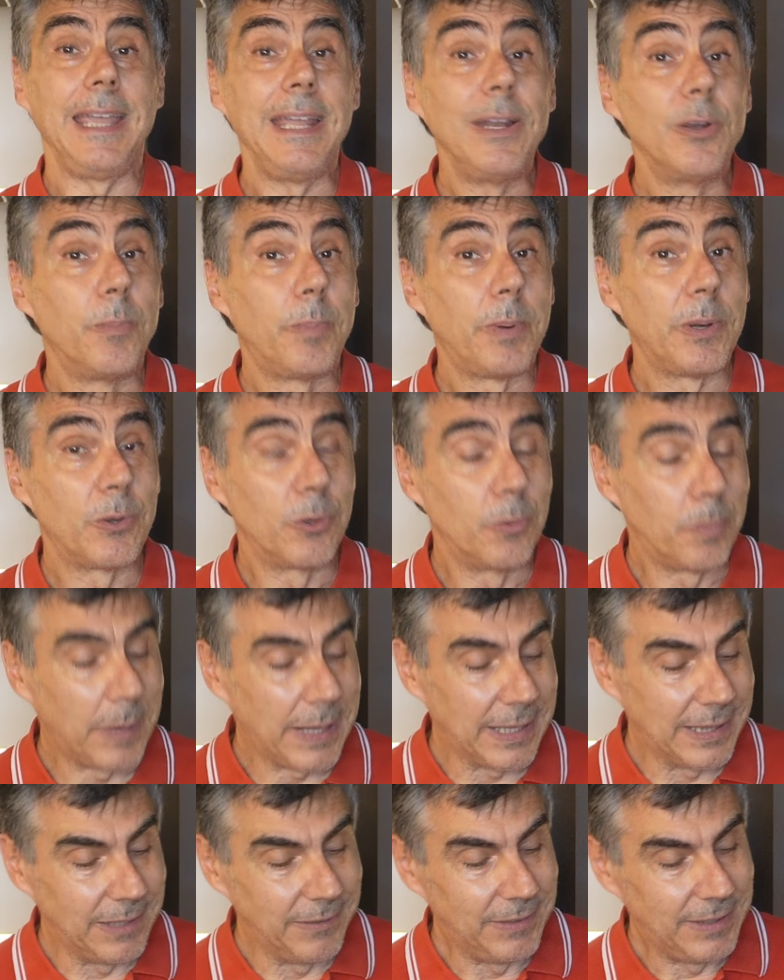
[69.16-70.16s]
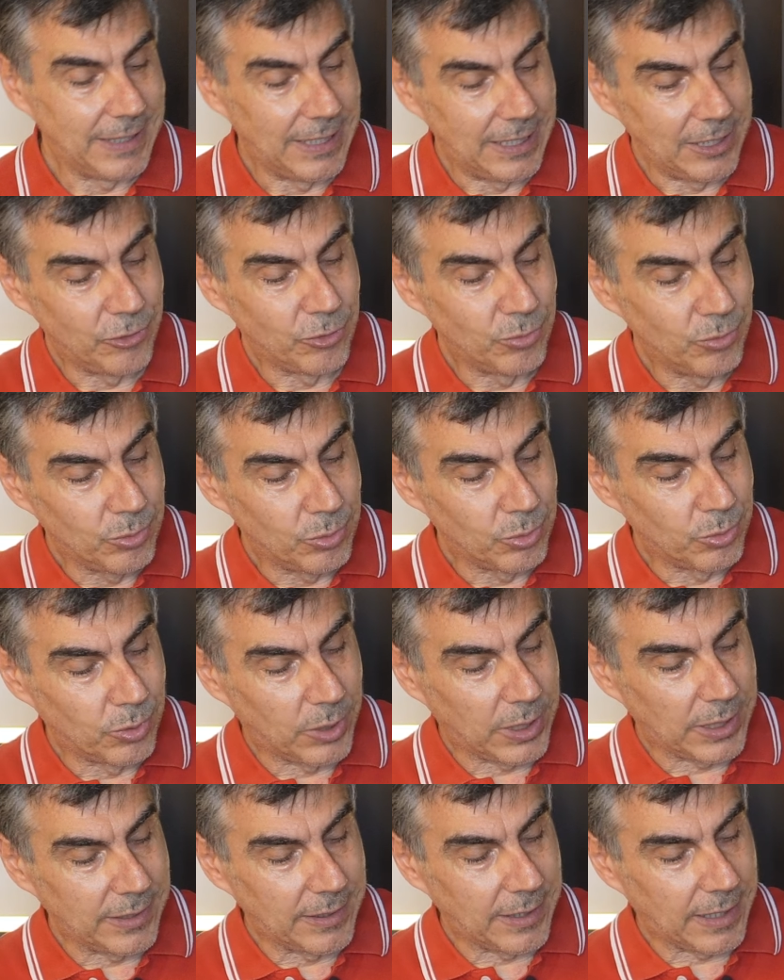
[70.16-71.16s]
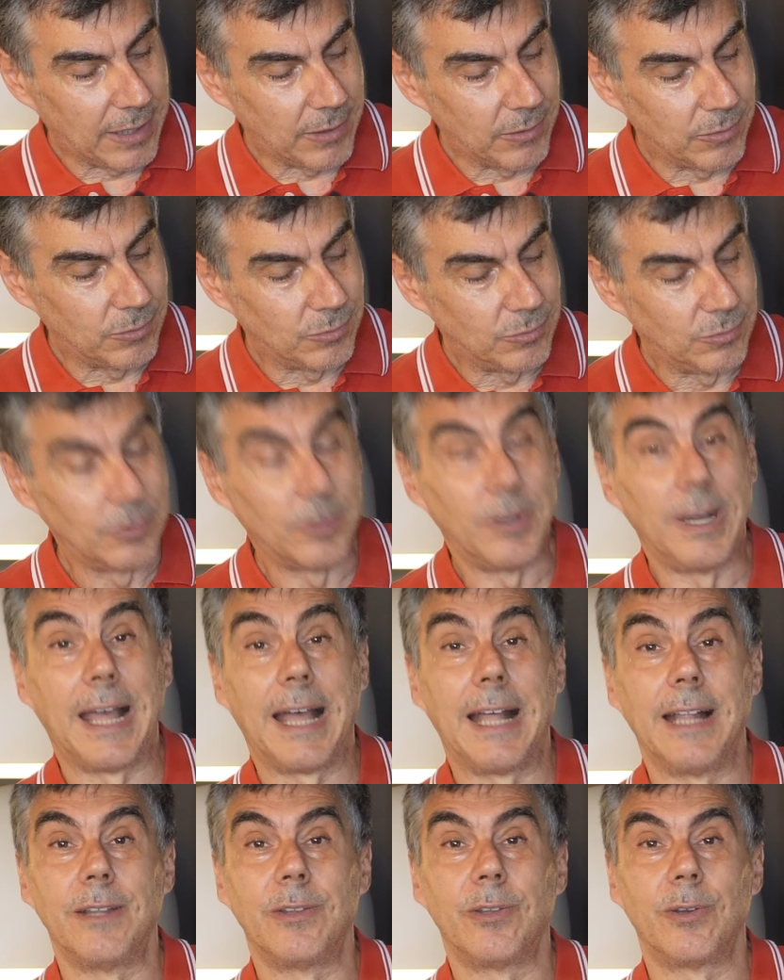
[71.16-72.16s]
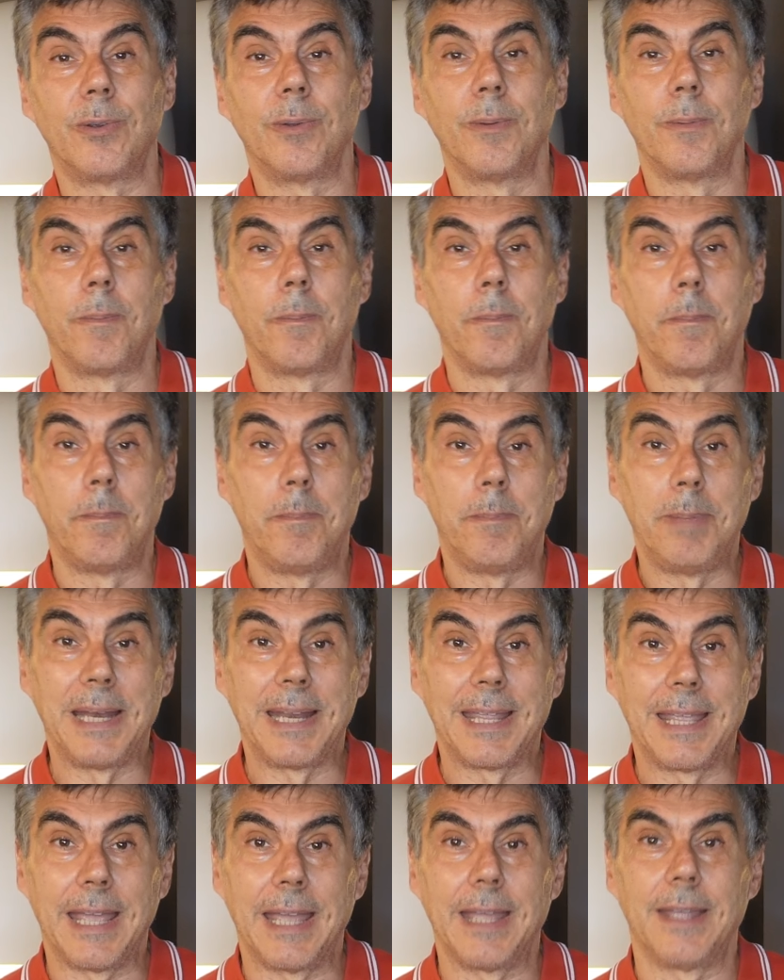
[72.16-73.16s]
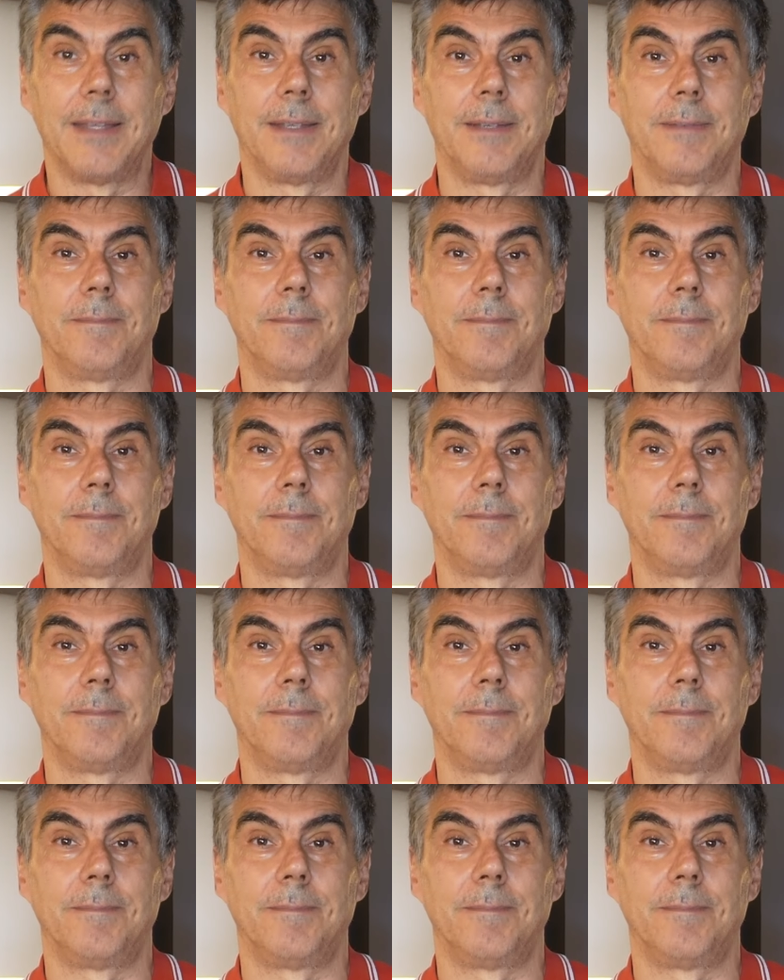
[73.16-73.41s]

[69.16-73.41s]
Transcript: E non preoccupatevi delle giunture tra uno e l'altro. Perché?